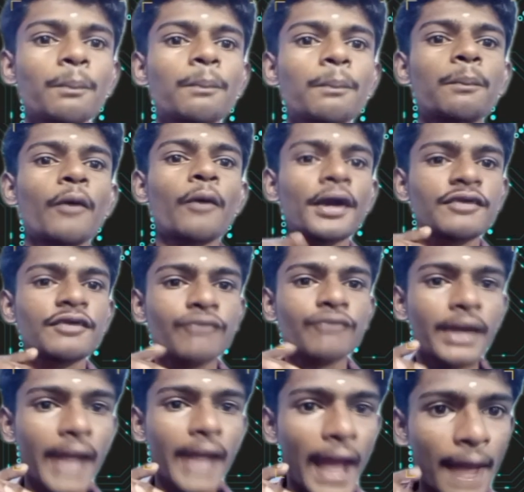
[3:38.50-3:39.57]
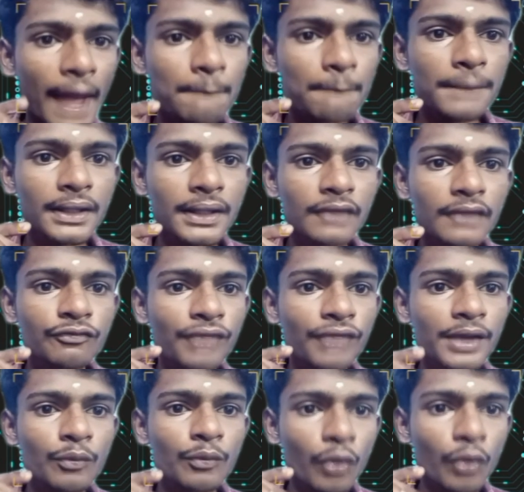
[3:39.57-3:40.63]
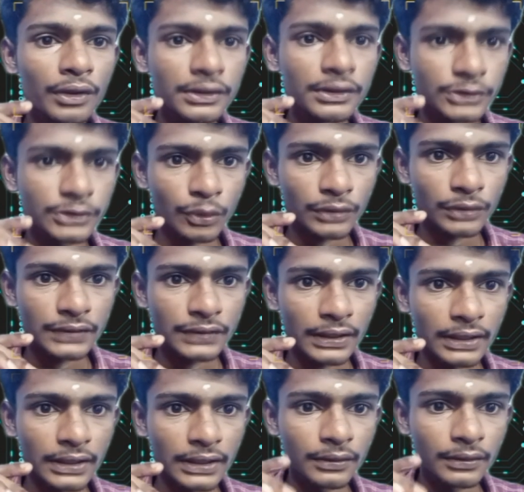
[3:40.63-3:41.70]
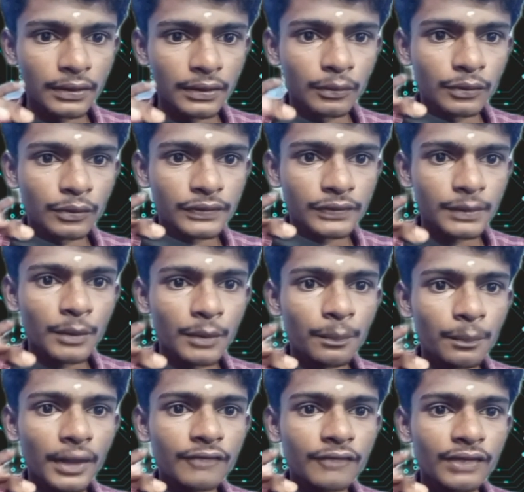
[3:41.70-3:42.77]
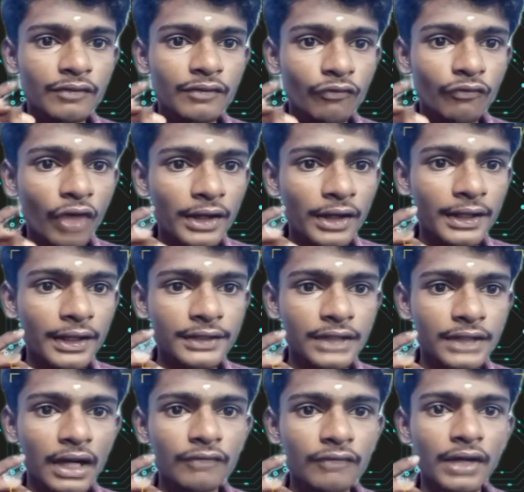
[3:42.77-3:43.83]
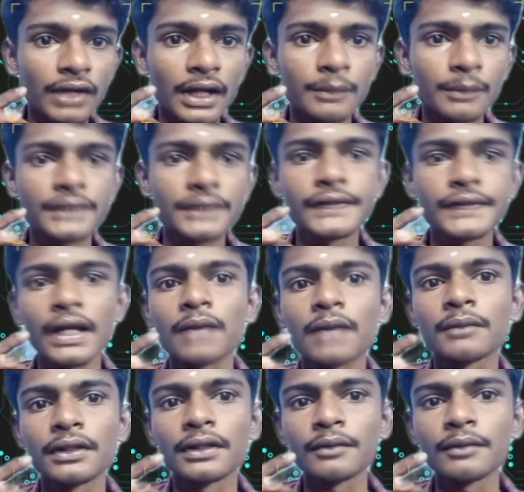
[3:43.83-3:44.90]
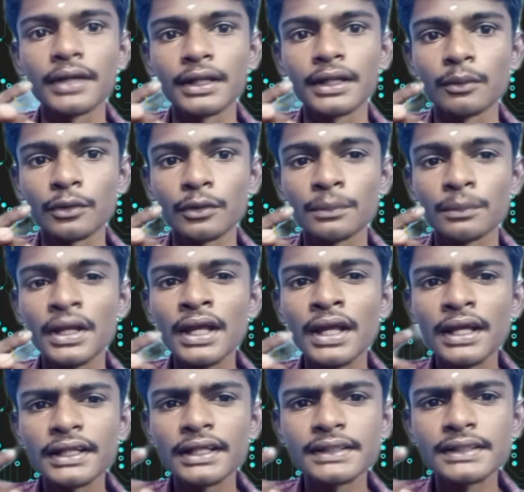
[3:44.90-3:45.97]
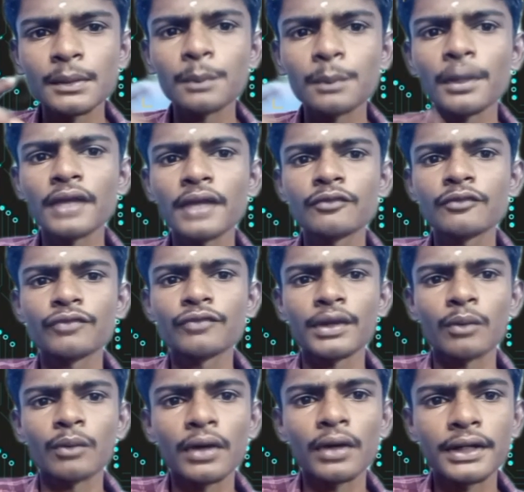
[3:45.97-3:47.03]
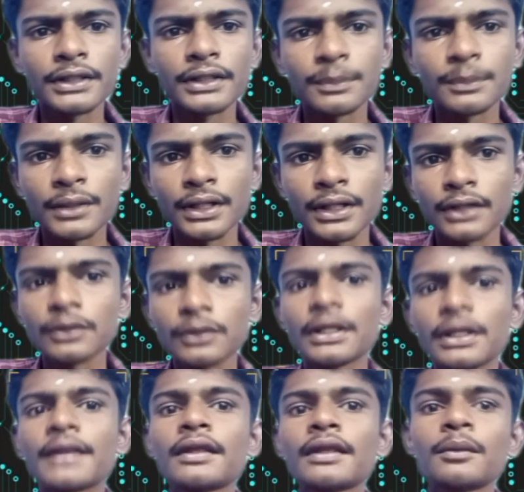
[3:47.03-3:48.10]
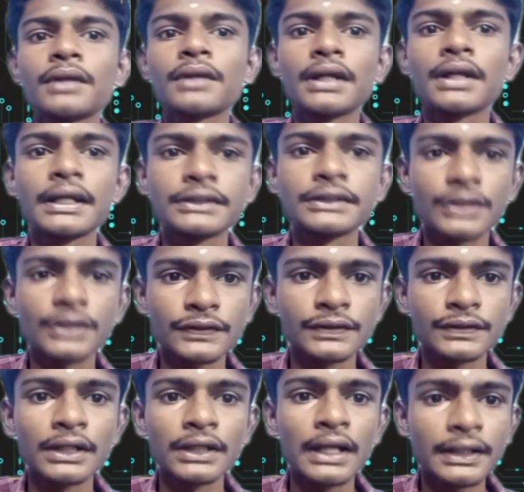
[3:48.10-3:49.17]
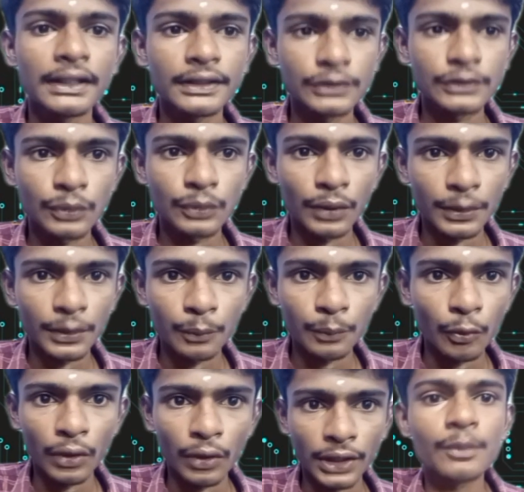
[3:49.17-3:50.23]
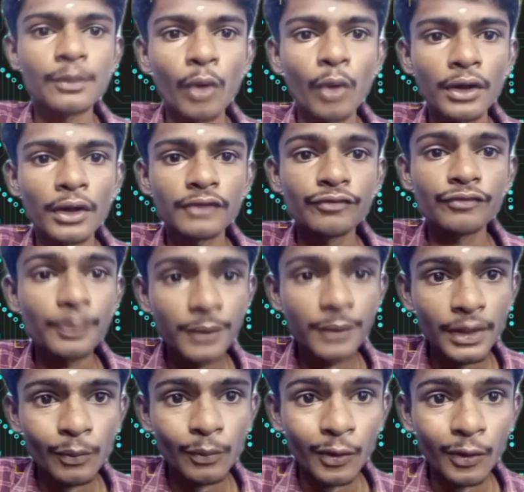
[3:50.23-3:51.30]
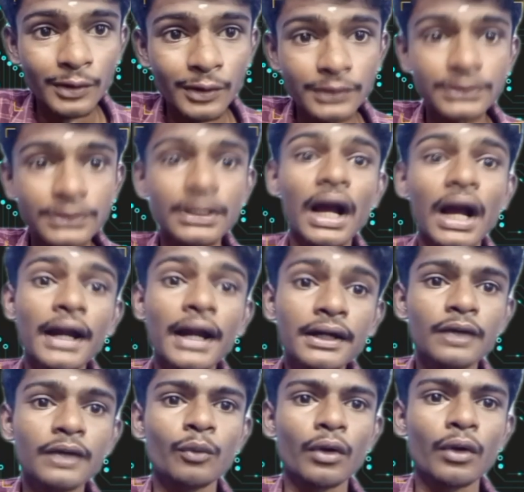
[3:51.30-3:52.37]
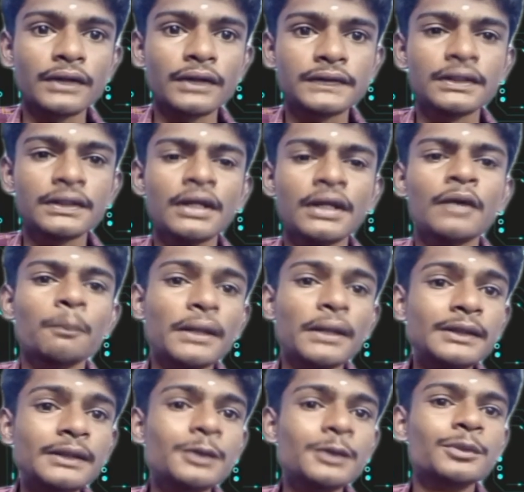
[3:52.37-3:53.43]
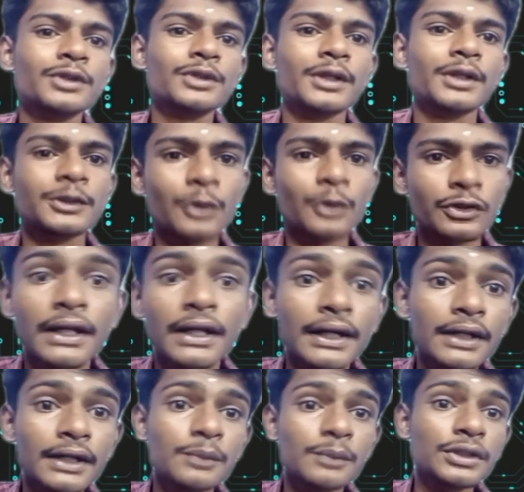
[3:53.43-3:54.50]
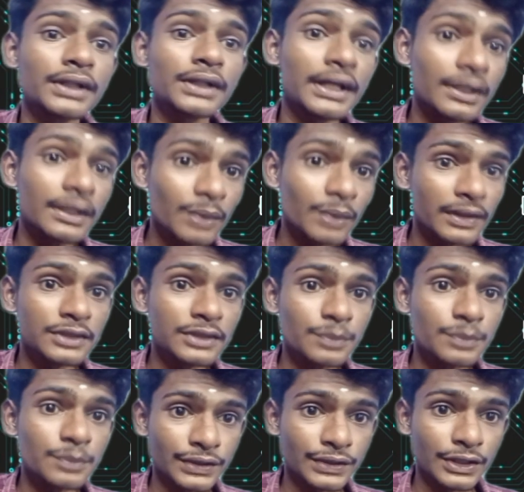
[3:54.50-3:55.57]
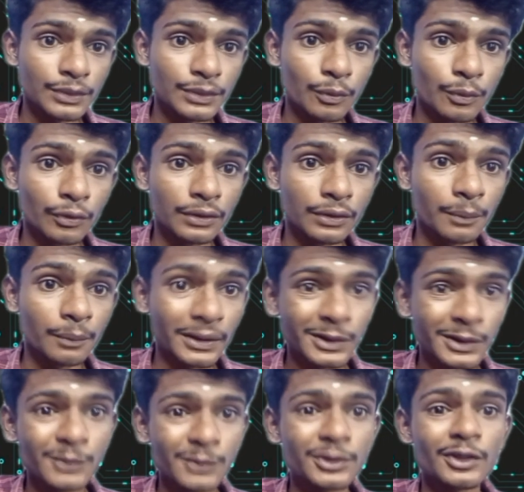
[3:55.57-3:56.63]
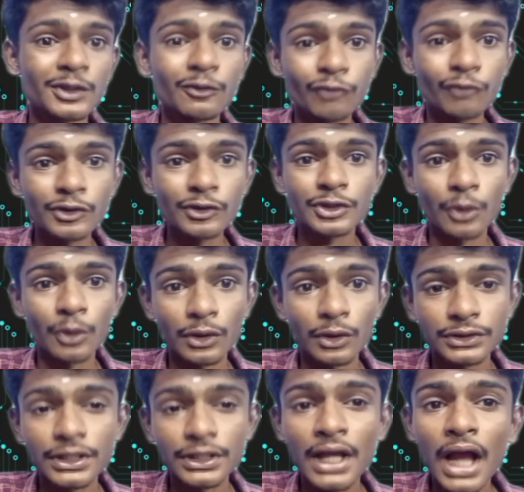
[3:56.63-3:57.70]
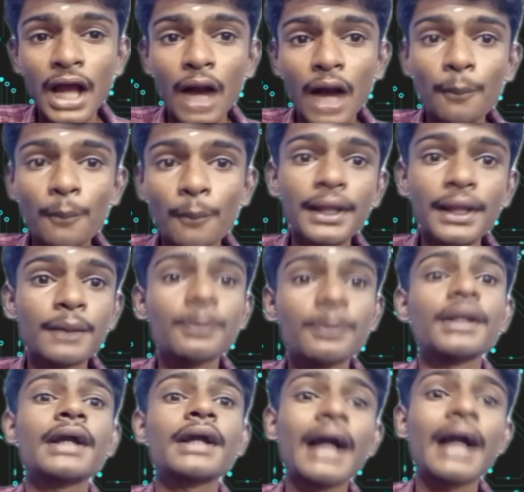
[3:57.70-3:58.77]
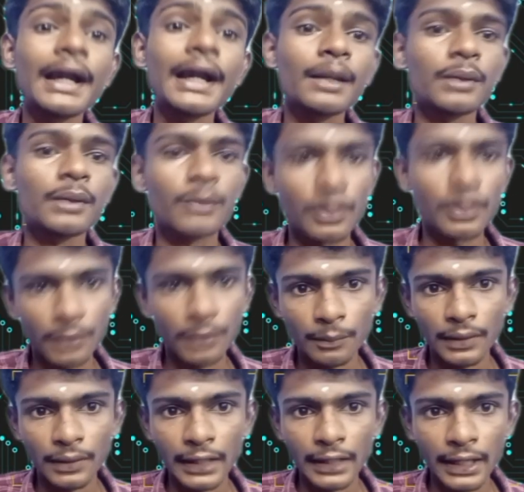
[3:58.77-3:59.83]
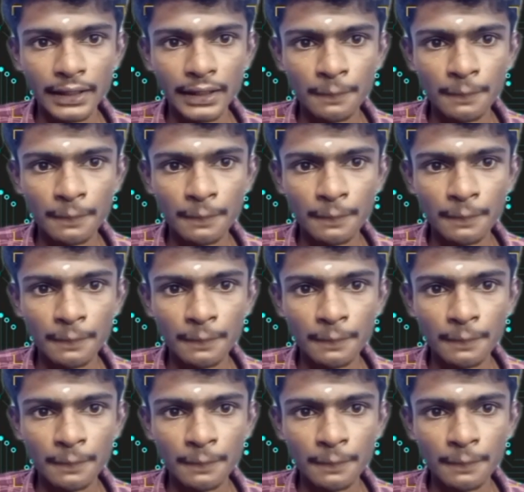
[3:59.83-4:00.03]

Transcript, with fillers: பாயிண்ட் ஃபைவ் ஆம்பியர் ஃபைவ் வோல்ட் சார்ஜர் அதாவது இதில் வந்து ஒரு செவன் பாயிண்ட் ஃபைவ் வாட்டேஜ் அளவிலான மின்சாரம் வந்து வெளியில் வரும் இந்த செவன் பாயிண்ட் ஃபைவ் வால்டேஜ் அப்படிங்கிறது எந்தவித டேஞ்சரஸ் திங்ஸுக்குள்ளேயும் போகாது வாட் ஃபிஃப்டி வாட் ஹண்ட்ரட் வாட்ஸ் பத்து நிமிஷத்தில் சார்ஜ் ரெண்டு நிமிஷத்தில் இருபத்தஞ்சி பர்சன்டேஜ் போகுது பத்து நிமிஷத்தில் ஃபுல் சார்ஜ் அப்படி இப்படின்னு கண்டபடி விளம்பரம் பண்ணுறாங்க